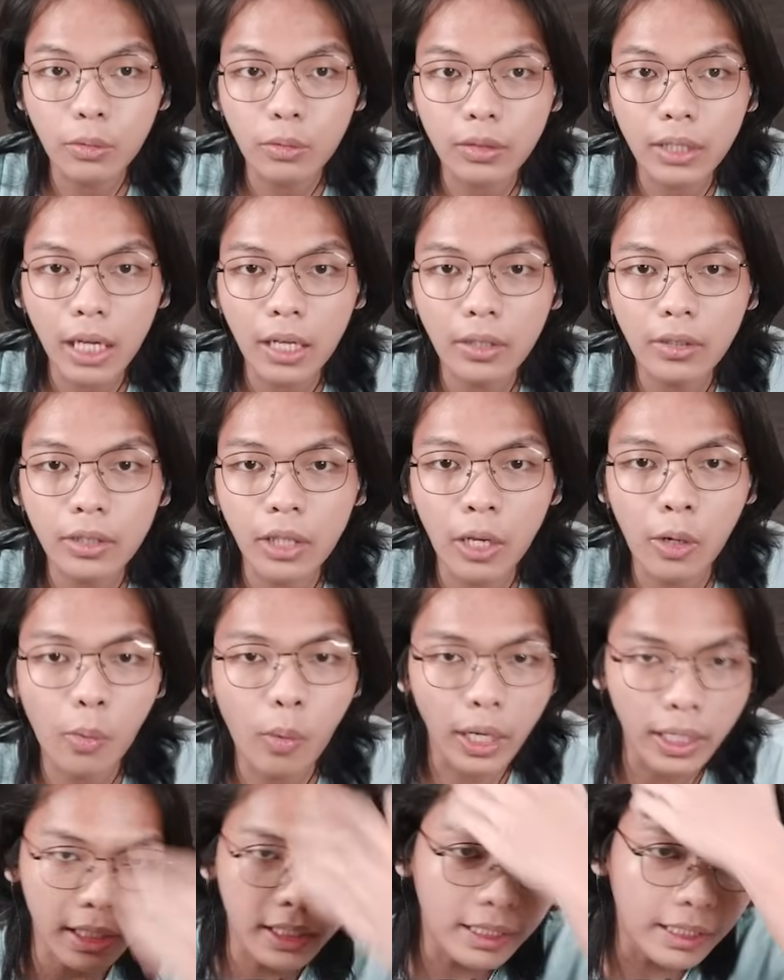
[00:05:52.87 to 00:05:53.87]
ku tahu
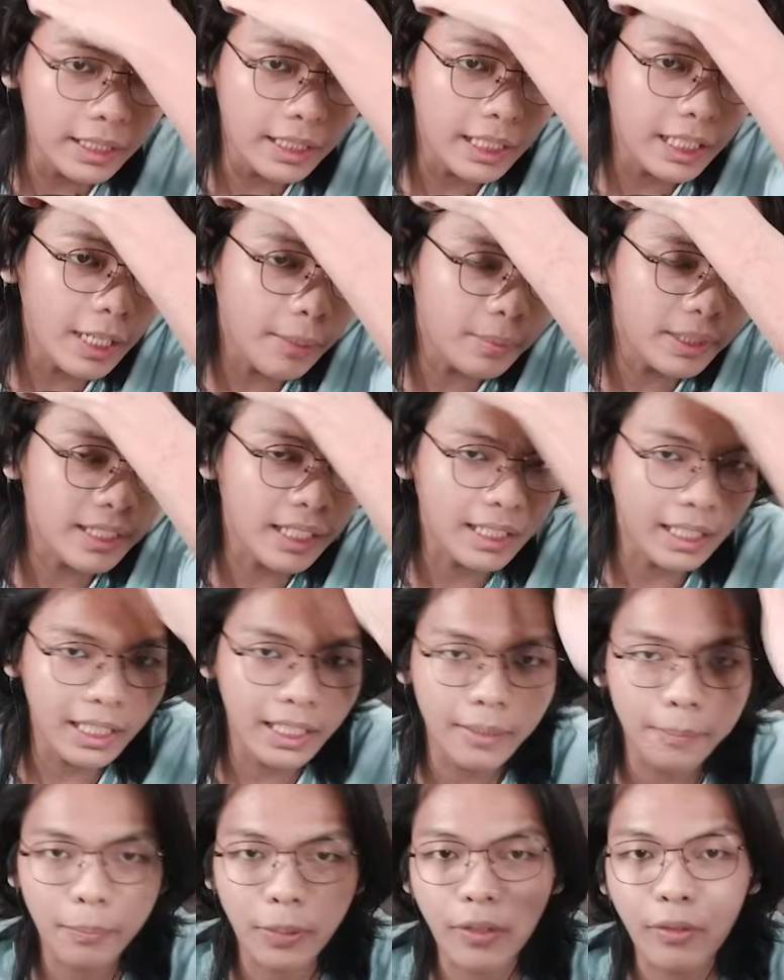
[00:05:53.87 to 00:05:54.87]
One ini tidak bisa
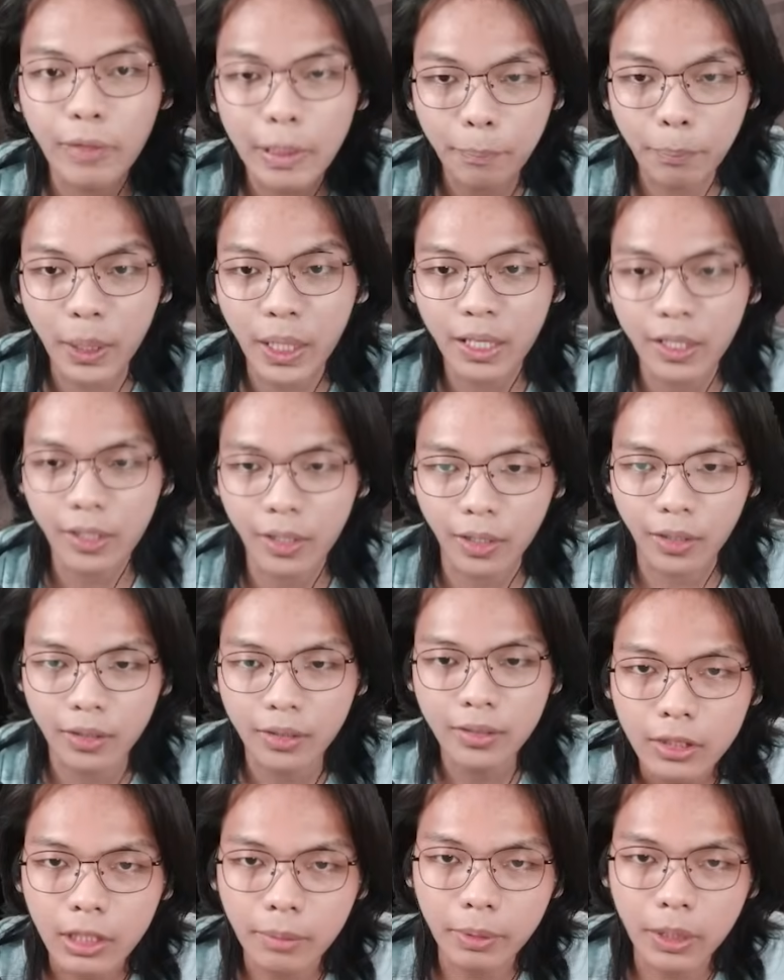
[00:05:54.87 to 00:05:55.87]
di PvP gitu loh.
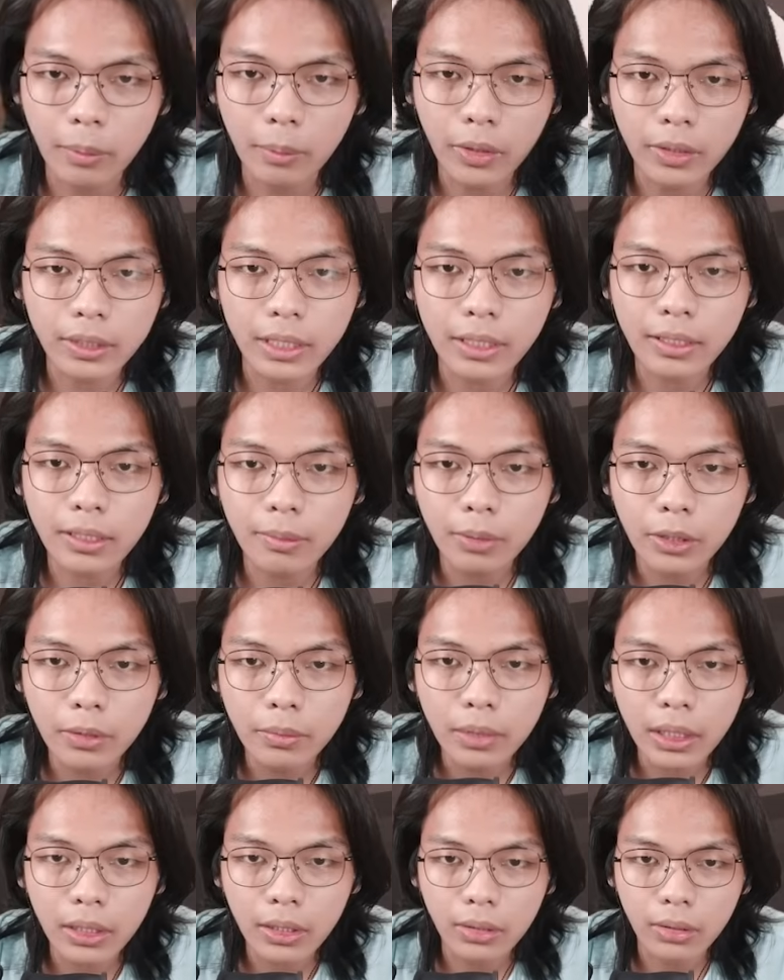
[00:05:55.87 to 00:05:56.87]
Seperti mod yang
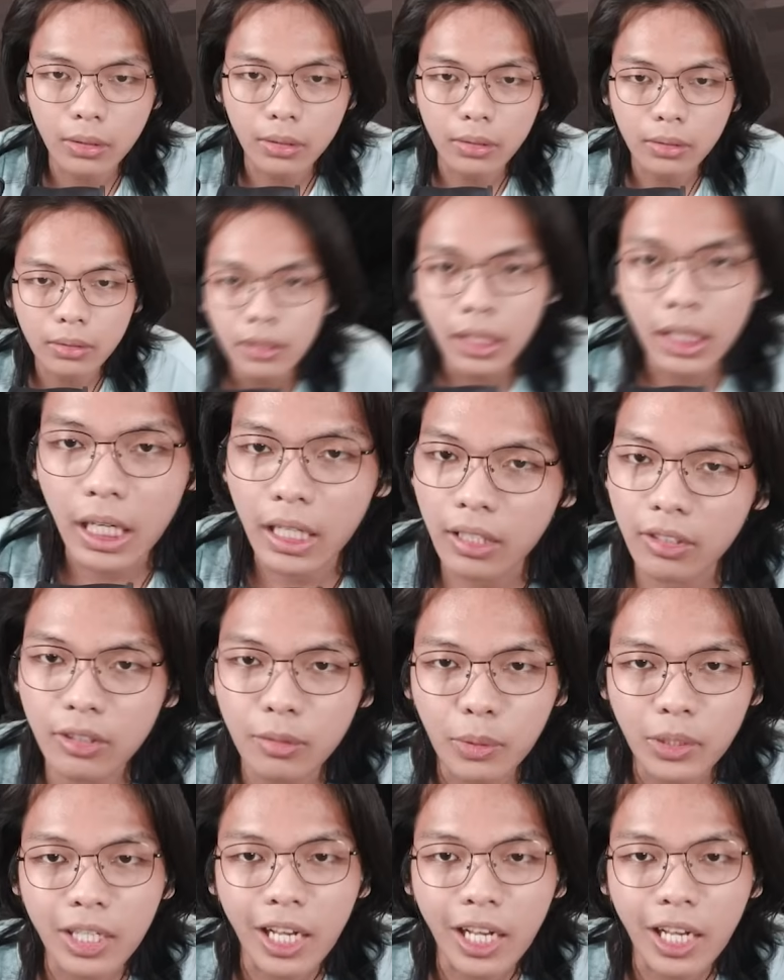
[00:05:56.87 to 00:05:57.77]
sebelumnya gitu loh. Ini kayaknya semua